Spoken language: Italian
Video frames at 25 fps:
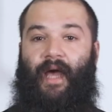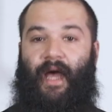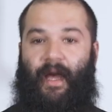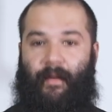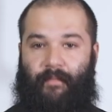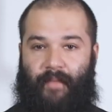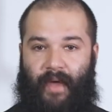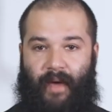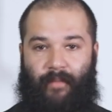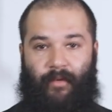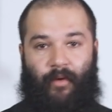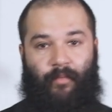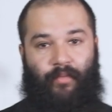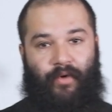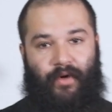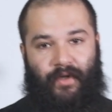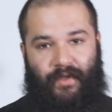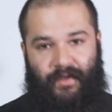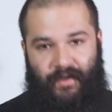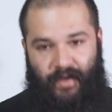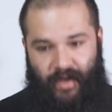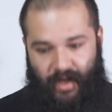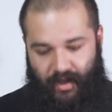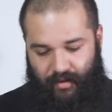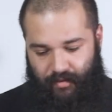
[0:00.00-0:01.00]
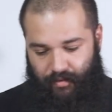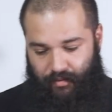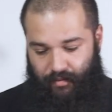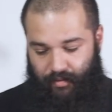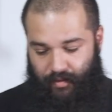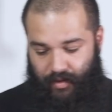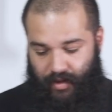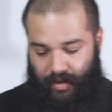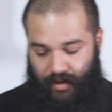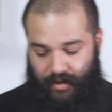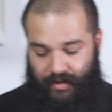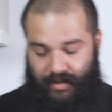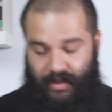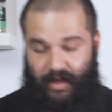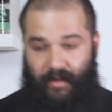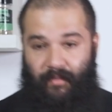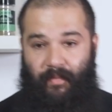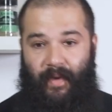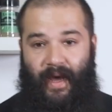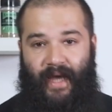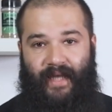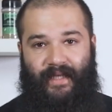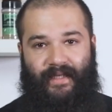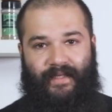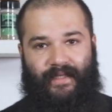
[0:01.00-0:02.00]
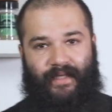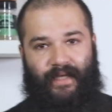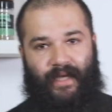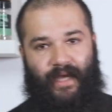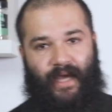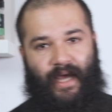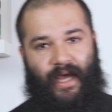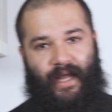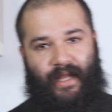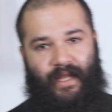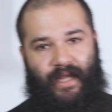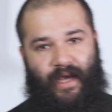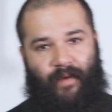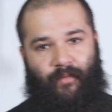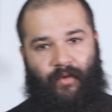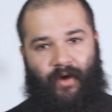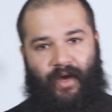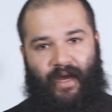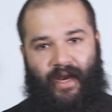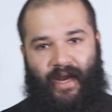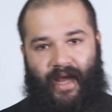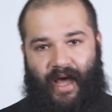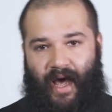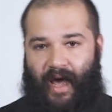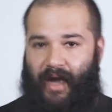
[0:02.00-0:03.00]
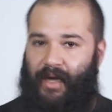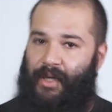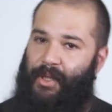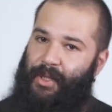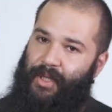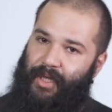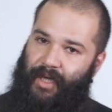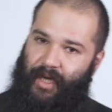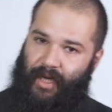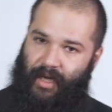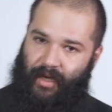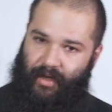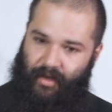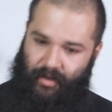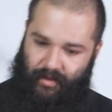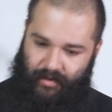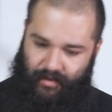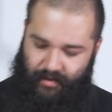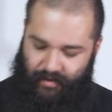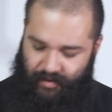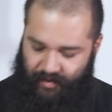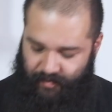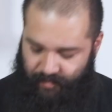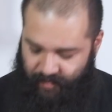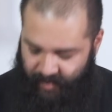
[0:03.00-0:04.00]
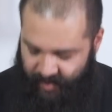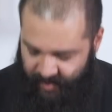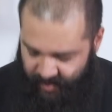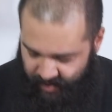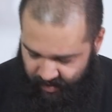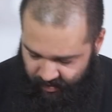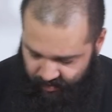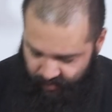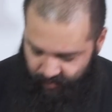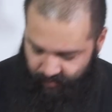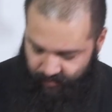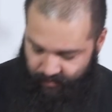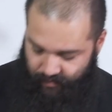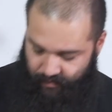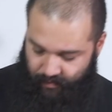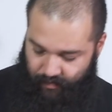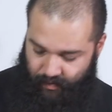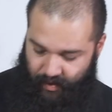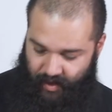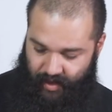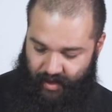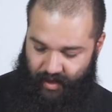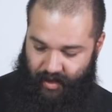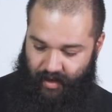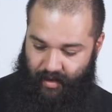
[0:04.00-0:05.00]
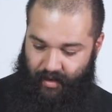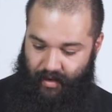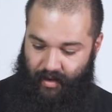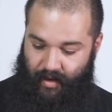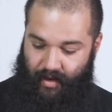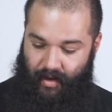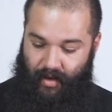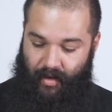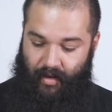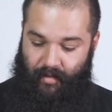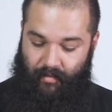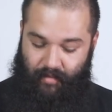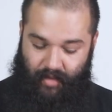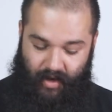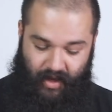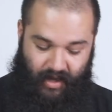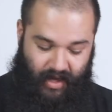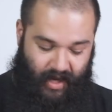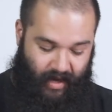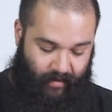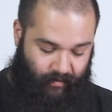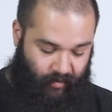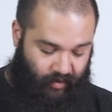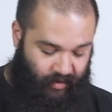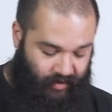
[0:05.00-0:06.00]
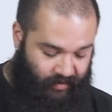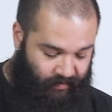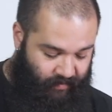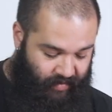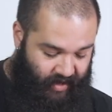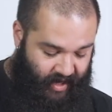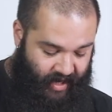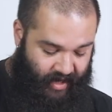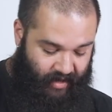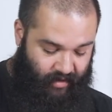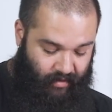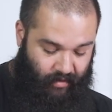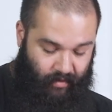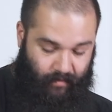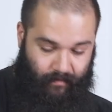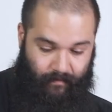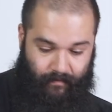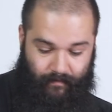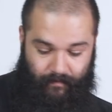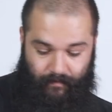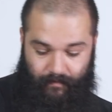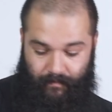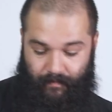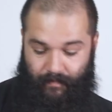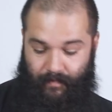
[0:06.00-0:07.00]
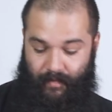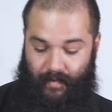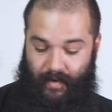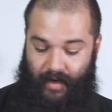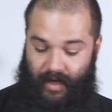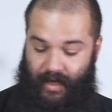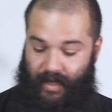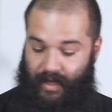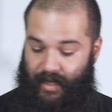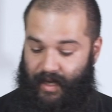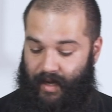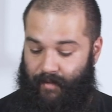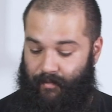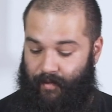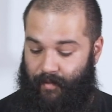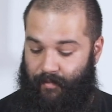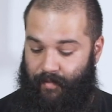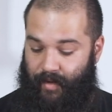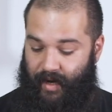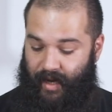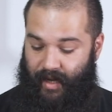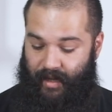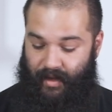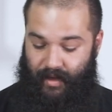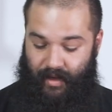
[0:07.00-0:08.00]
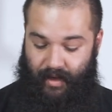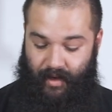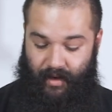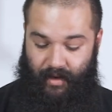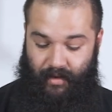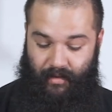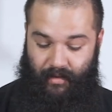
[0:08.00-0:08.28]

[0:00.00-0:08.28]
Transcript: Abbiamo porzionato tutti i nostri pezzi e andiamo a crearci il nostro spiedino. Quindi prendiamo lo spiedo, andiamo a prendere